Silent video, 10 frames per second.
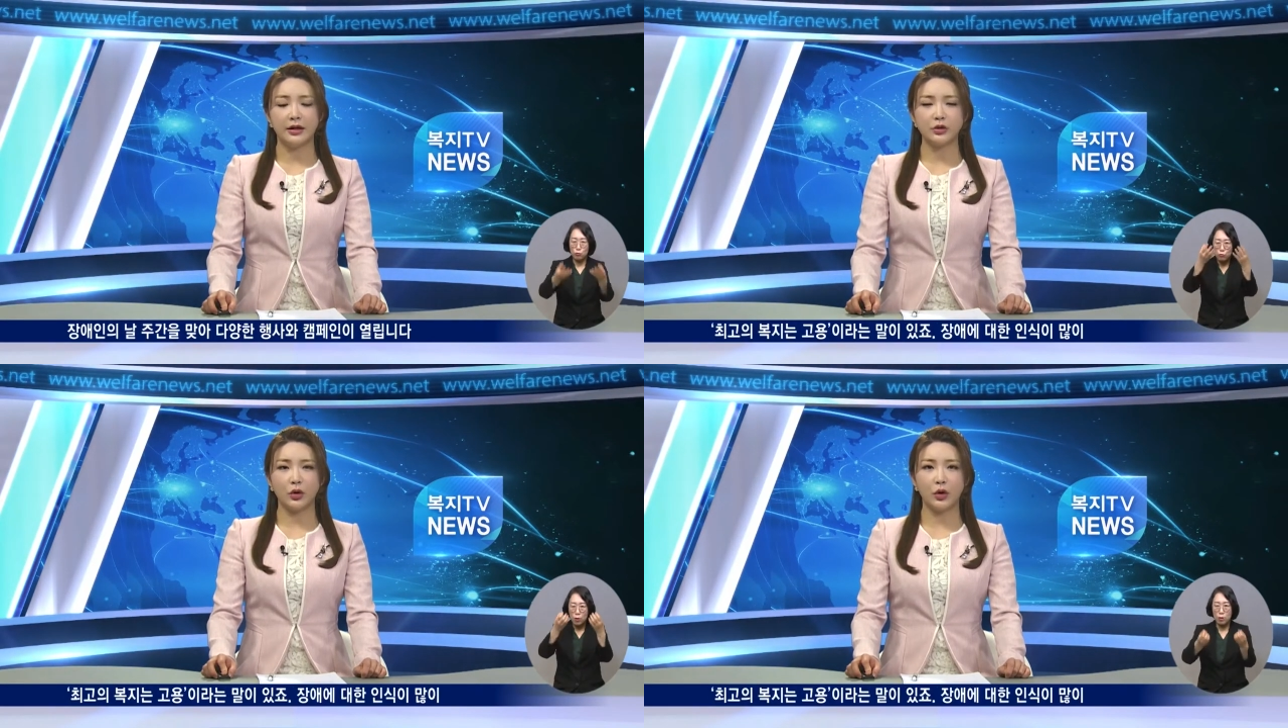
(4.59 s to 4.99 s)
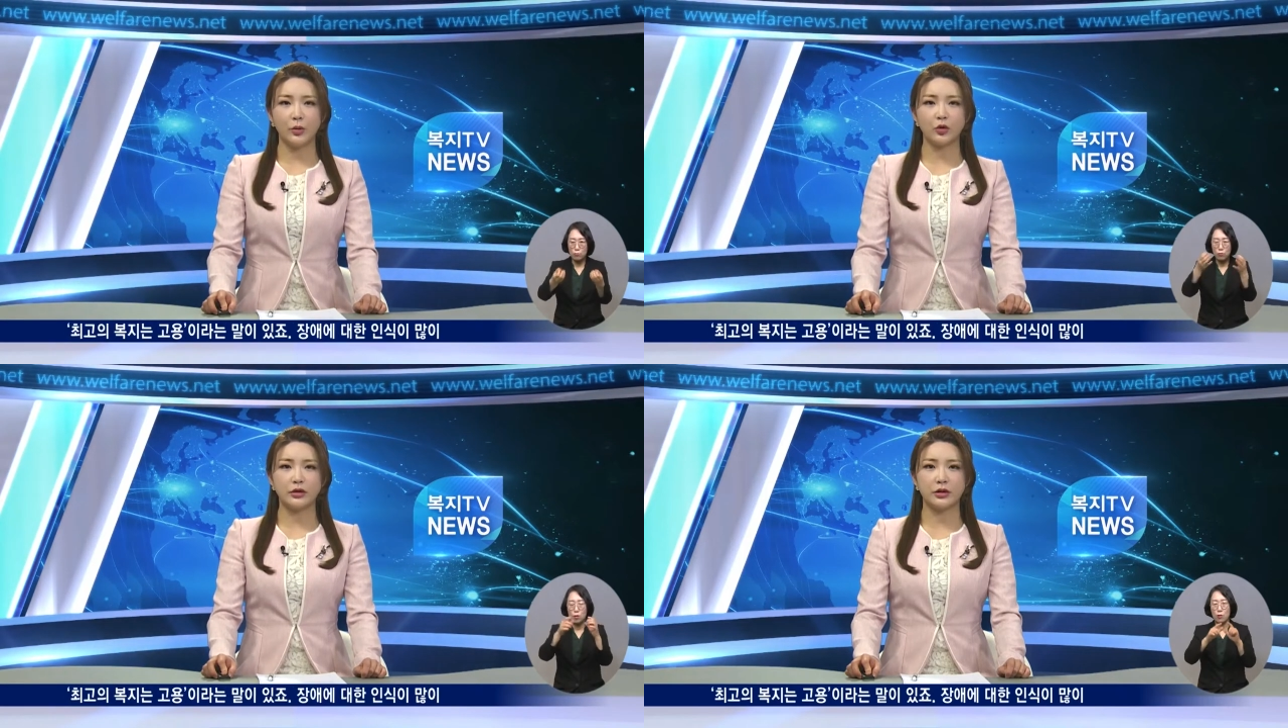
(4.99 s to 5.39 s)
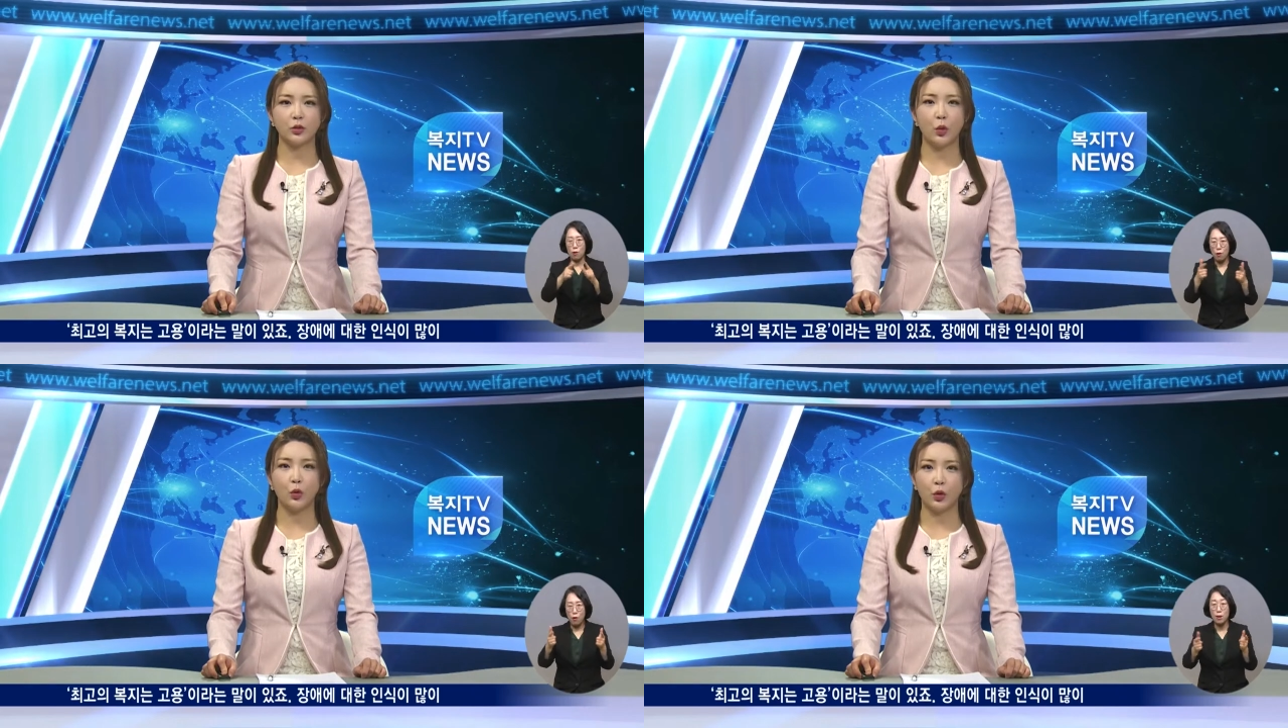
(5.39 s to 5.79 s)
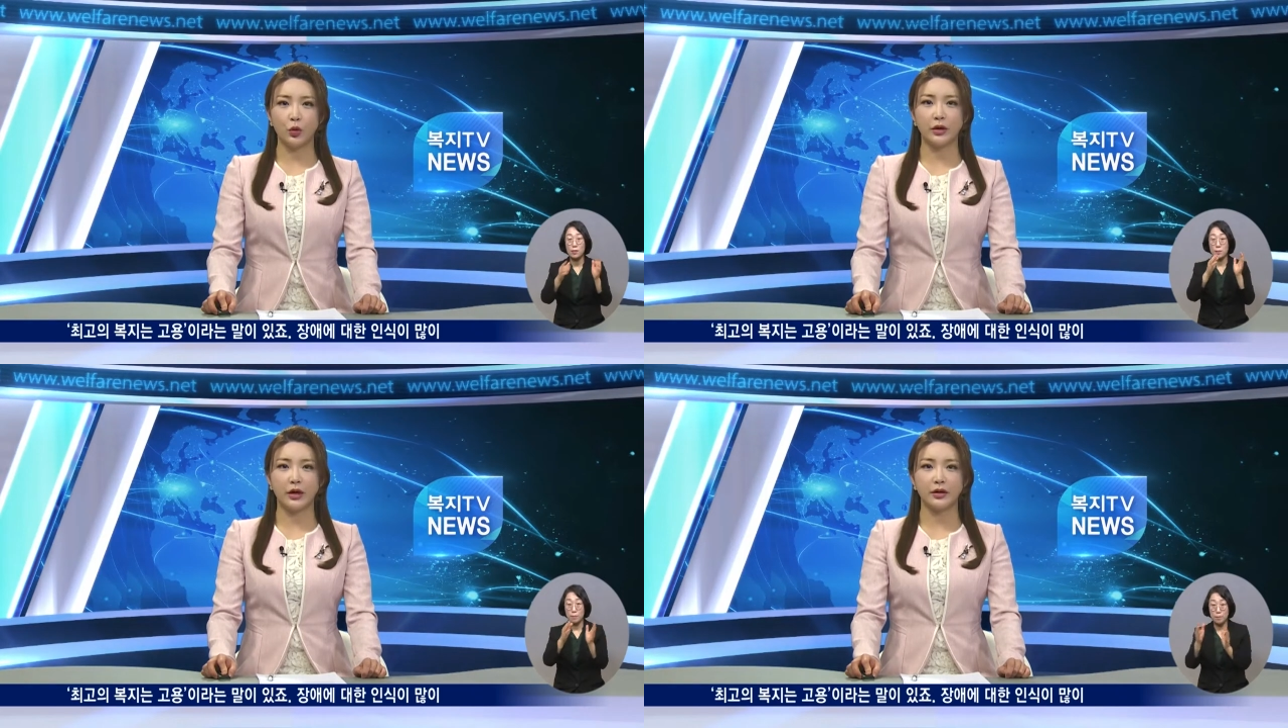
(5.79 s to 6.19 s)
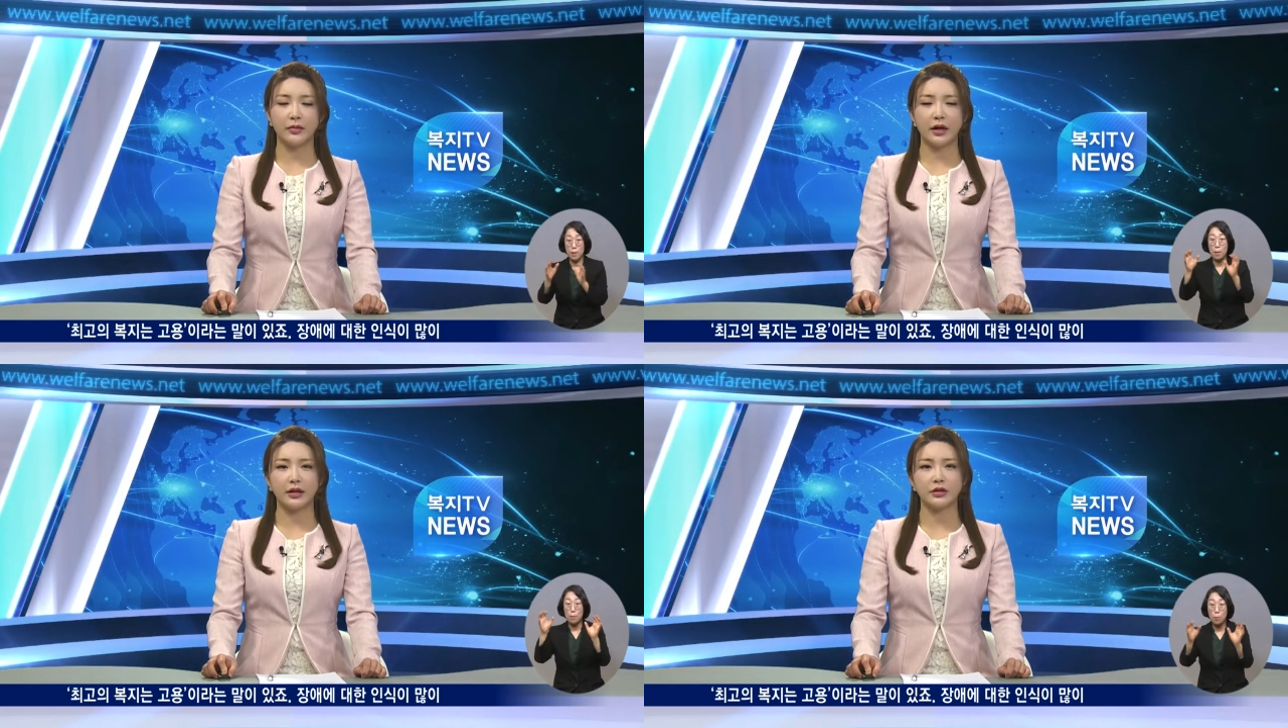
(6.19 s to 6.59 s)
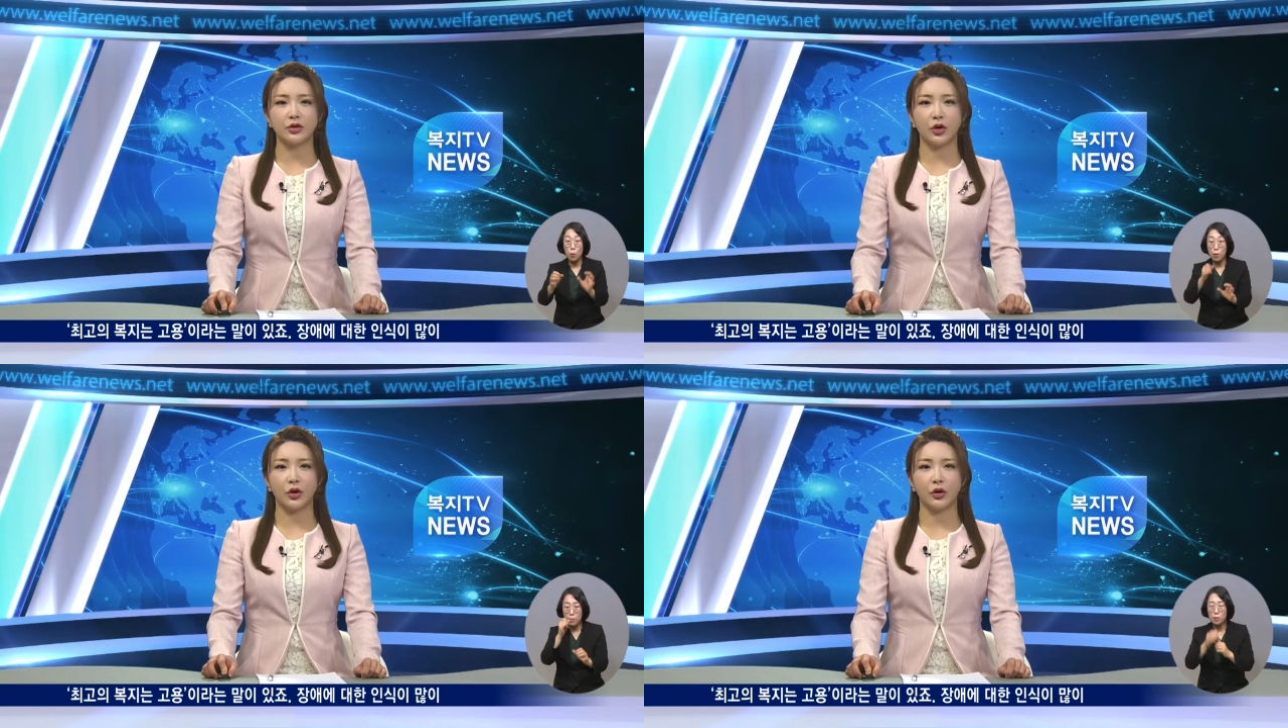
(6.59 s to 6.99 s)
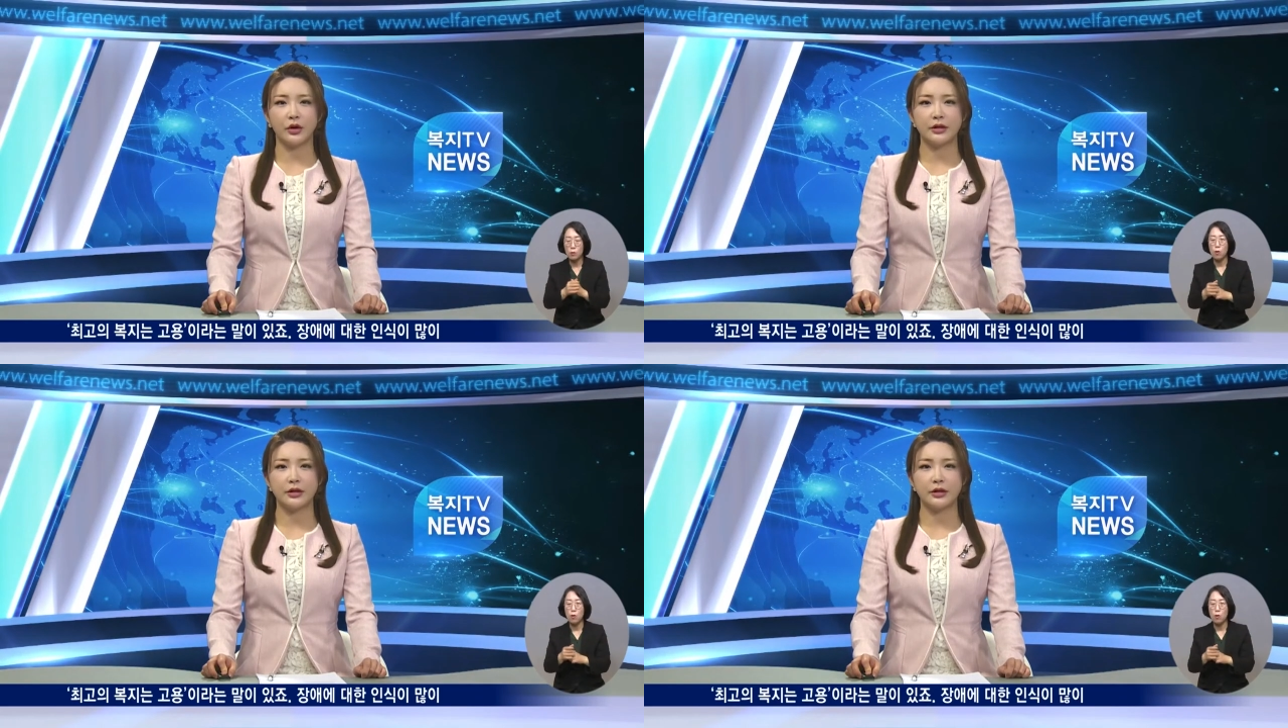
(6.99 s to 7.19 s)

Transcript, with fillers: 최고의 복지는 고용이라는 말이 있죠.